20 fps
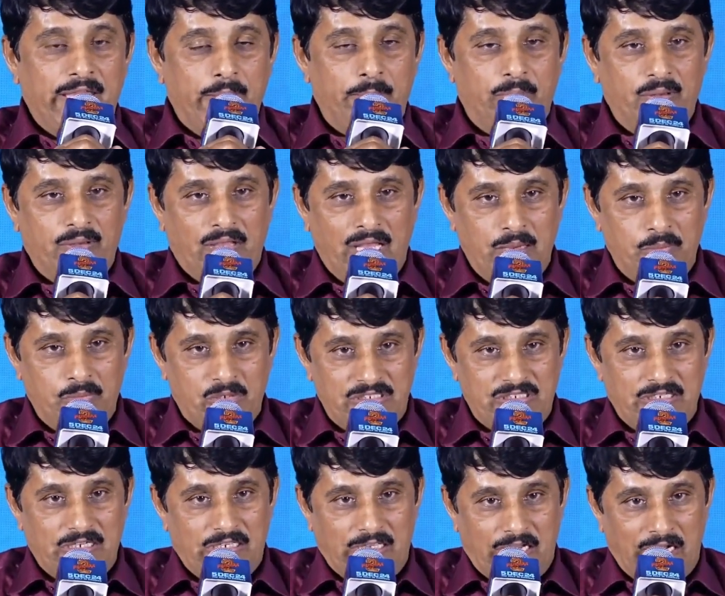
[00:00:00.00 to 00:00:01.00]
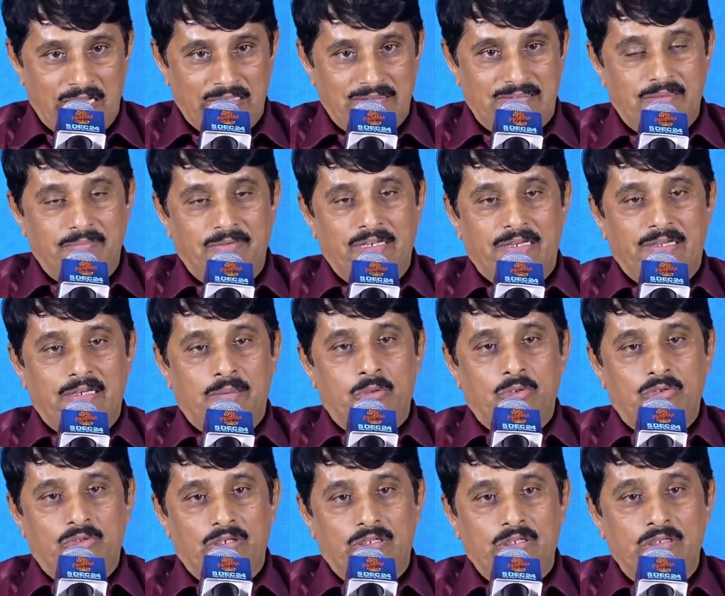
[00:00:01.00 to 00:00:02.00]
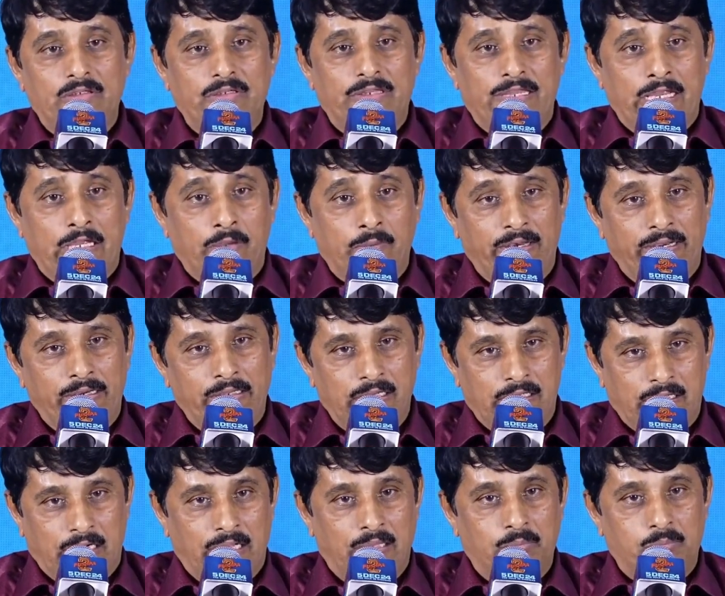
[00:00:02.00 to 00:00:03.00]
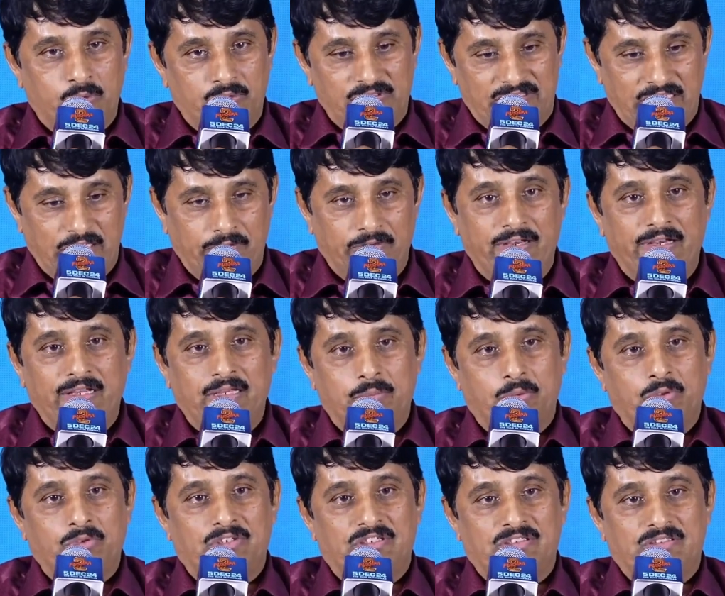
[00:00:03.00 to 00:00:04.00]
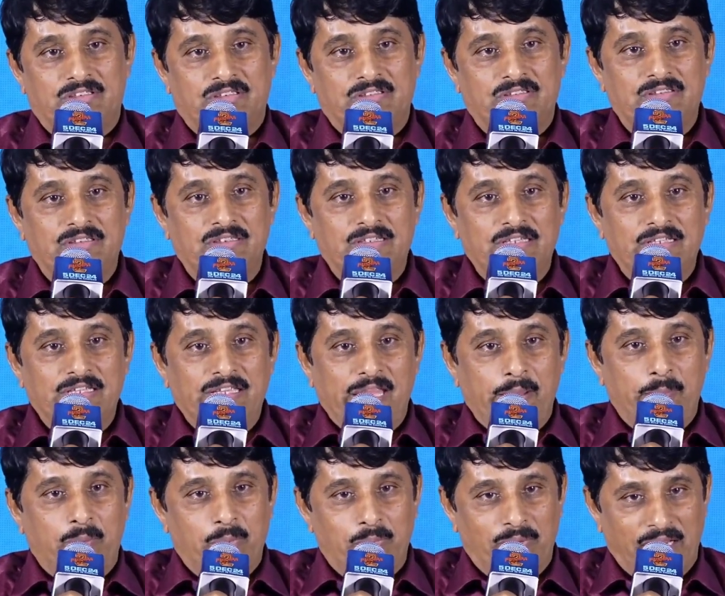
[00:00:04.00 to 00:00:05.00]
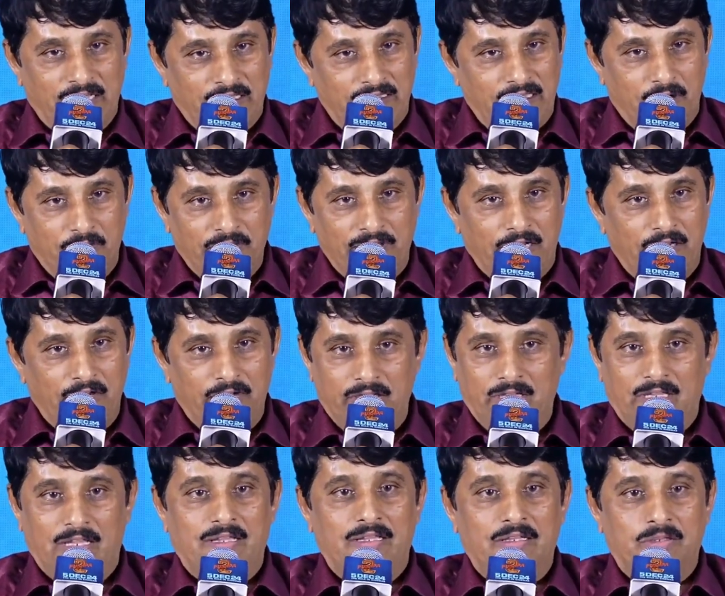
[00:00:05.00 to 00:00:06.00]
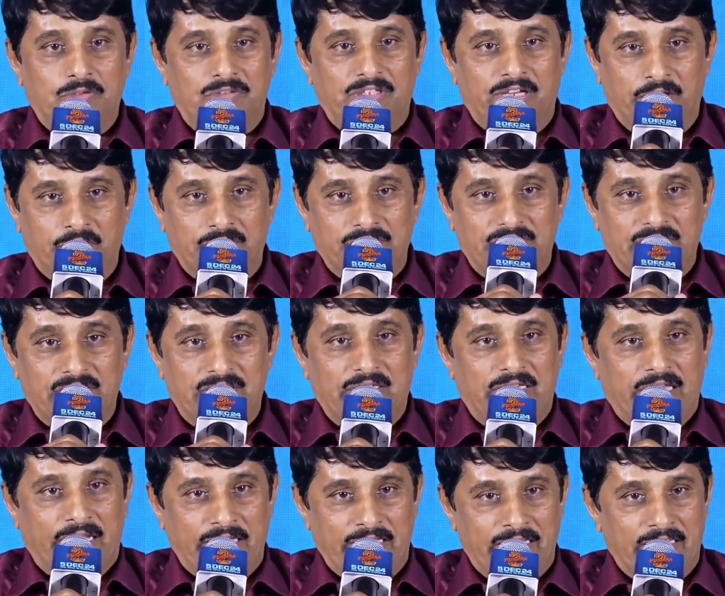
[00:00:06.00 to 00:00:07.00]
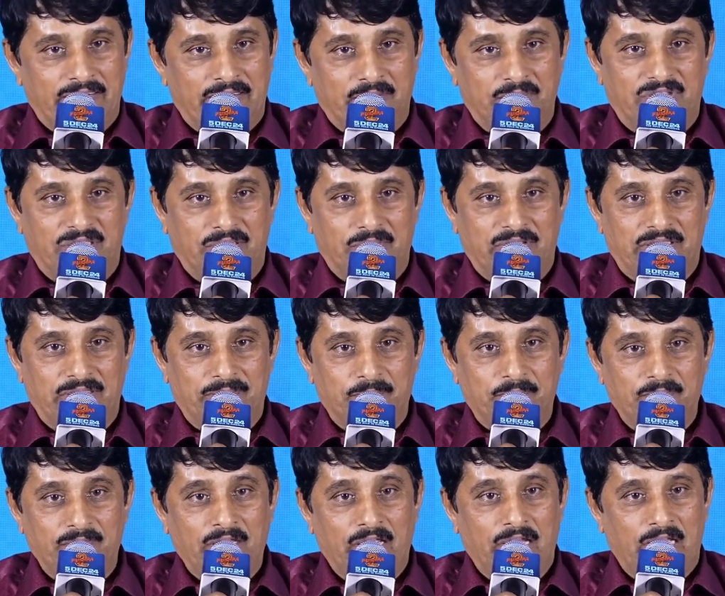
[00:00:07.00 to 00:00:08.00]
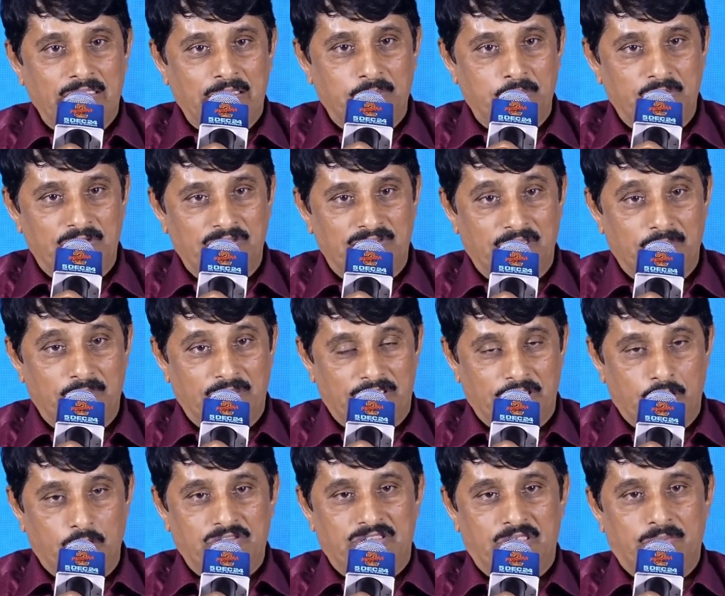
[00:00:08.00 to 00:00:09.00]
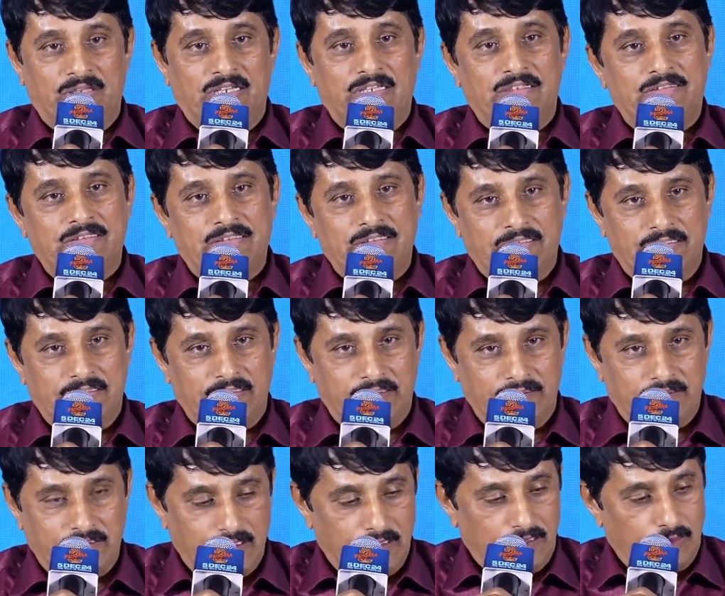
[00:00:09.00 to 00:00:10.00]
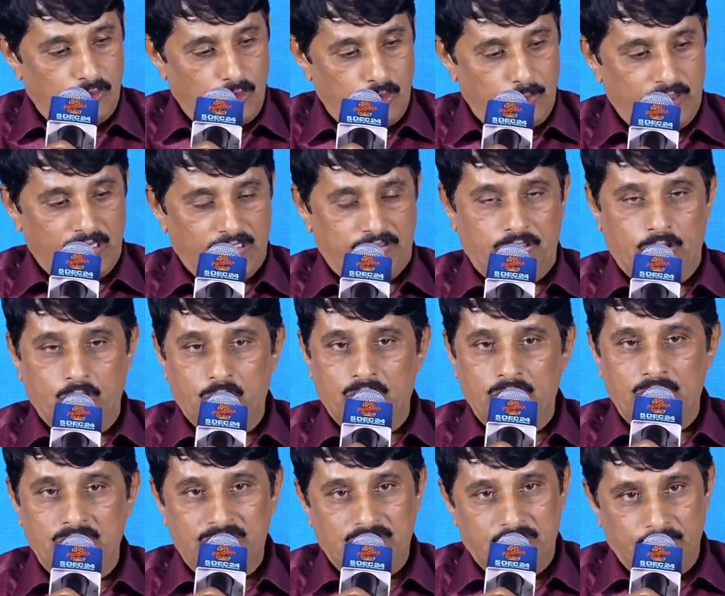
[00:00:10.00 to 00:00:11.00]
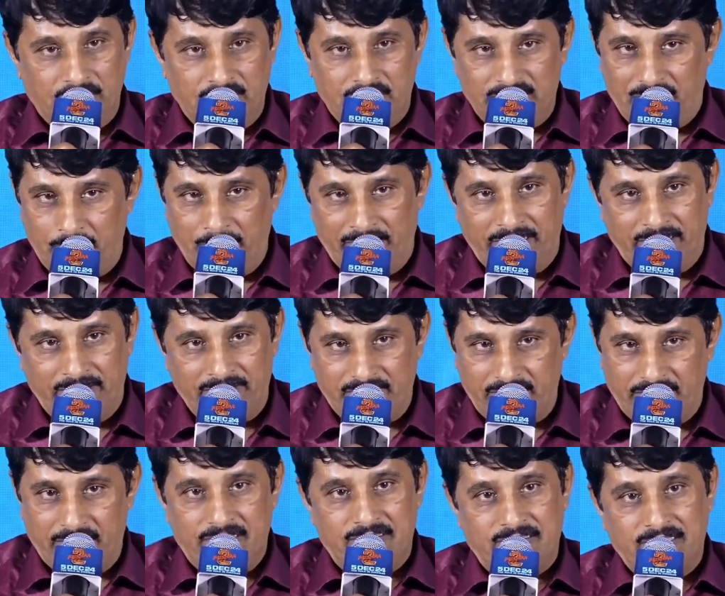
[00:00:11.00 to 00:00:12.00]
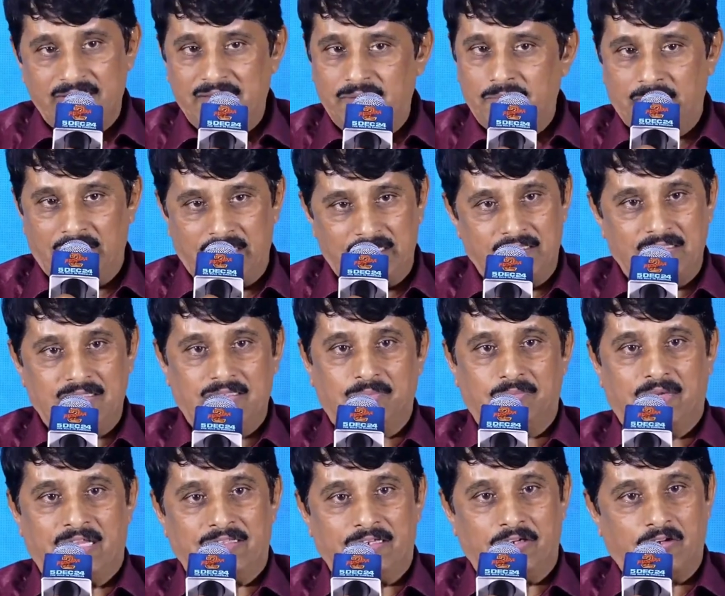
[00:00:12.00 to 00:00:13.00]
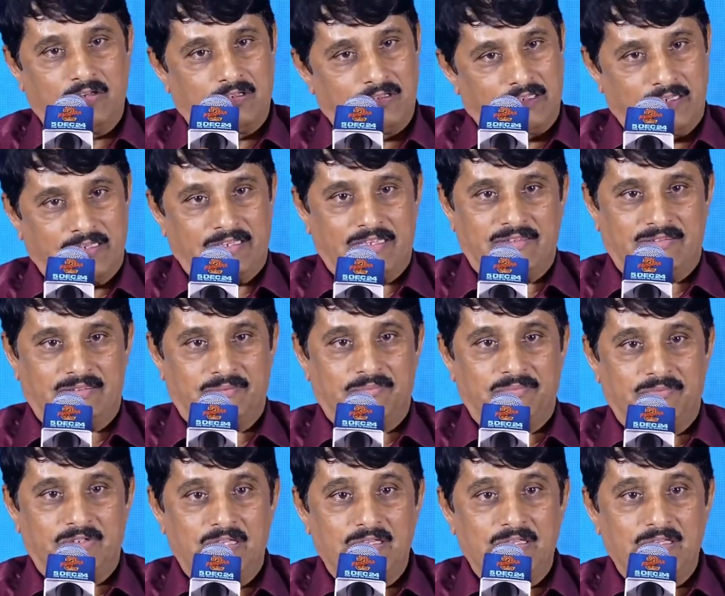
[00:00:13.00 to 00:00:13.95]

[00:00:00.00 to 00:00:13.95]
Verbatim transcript: ఇప్పుడు ఆల్మోస్ట్ ఆల్ కన్నడ సినిమాలు ఎట్లా పోతున్నాయో ఈక్వలెంట్గా కన్నడ మూవీస్ ఈక్వలెంట్గా పోతున్నాయి సార్ ఇప్పుడు మన దావణగిరిలో అదే థియేటర్ ఉంది సార్ కలికి వేసాం సినిమా అంతకుముందు సినిమా తెలుగు సినిమాలు వేస్తే ఒక పక్క తెలుగు సినిమా సైమల్టేనియస్గా రిలీజ్ అయింది మాదే మా థియేటర్లో కలికి వేసాం